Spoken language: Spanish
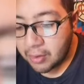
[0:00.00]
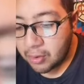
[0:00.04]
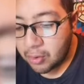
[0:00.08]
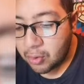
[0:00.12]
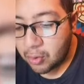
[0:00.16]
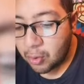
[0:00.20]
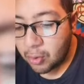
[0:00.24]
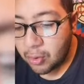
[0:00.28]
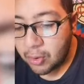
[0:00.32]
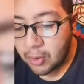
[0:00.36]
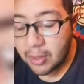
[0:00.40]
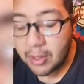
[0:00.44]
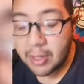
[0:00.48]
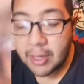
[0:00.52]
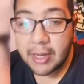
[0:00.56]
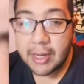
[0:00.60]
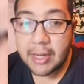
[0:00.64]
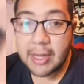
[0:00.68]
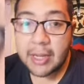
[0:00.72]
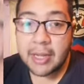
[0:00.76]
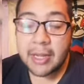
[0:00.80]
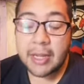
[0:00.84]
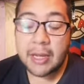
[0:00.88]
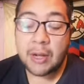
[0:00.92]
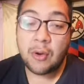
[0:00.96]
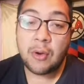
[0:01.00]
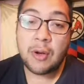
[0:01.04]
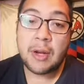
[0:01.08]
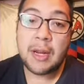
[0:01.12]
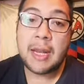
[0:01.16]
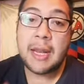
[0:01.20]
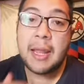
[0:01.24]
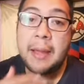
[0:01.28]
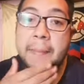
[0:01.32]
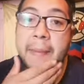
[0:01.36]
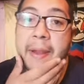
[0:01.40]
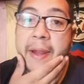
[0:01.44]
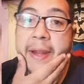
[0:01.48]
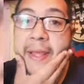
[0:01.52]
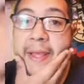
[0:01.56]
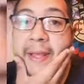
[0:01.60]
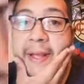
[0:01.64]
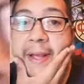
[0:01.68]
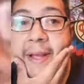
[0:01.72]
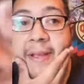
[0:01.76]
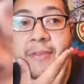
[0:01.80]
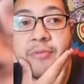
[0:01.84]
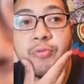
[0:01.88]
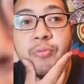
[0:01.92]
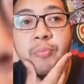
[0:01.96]
con, con el
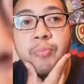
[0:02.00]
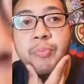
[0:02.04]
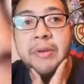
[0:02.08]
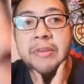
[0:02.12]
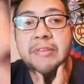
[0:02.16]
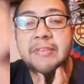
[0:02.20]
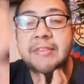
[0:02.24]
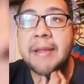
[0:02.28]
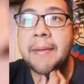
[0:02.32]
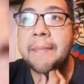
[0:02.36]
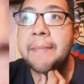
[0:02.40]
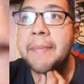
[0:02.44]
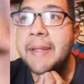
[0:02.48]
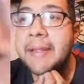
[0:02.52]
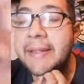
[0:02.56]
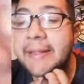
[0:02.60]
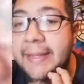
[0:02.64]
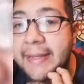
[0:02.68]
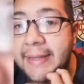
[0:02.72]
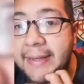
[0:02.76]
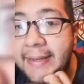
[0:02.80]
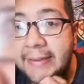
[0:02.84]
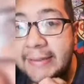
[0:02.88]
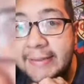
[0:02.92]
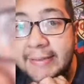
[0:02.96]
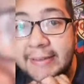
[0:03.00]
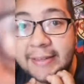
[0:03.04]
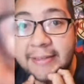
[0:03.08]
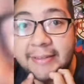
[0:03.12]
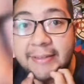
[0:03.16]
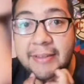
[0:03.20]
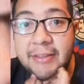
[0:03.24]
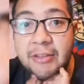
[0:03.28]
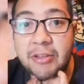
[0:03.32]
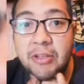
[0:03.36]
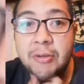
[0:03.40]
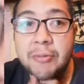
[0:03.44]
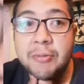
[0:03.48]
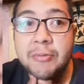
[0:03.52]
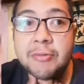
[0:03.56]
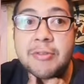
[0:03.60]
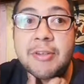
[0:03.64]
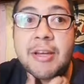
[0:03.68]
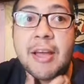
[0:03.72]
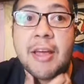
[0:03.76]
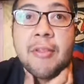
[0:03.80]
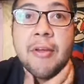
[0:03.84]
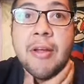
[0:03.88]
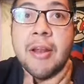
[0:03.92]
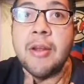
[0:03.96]
América. Supuestamente está siendo
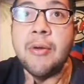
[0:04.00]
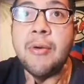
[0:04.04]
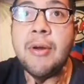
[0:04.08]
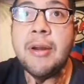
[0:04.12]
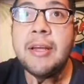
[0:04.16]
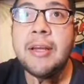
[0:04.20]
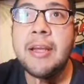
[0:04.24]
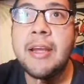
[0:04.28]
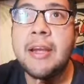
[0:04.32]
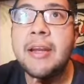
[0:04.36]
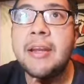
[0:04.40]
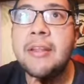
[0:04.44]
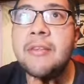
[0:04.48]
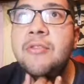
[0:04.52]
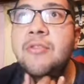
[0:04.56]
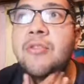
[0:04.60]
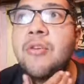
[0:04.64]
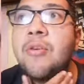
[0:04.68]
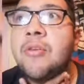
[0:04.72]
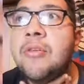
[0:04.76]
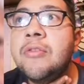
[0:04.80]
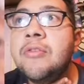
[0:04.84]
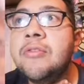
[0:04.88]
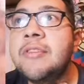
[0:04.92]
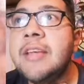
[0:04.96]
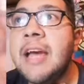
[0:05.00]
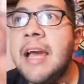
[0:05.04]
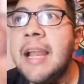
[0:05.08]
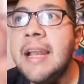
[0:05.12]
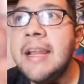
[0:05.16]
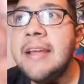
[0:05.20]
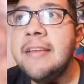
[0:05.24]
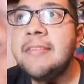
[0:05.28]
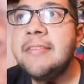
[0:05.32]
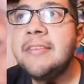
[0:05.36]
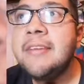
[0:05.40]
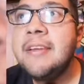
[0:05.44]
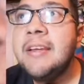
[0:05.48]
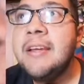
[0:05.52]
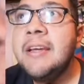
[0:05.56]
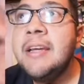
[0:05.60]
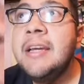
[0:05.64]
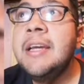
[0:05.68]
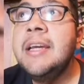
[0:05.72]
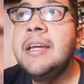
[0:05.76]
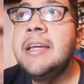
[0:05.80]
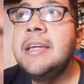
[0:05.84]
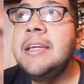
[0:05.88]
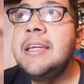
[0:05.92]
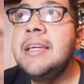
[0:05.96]
buscado, al igual que Cristo González
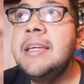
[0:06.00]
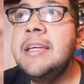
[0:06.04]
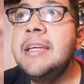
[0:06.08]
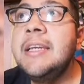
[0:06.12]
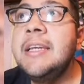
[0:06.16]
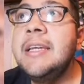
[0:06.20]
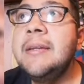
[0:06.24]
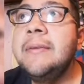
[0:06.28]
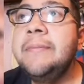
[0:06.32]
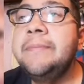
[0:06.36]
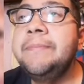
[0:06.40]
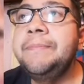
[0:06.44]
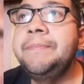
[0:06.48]
y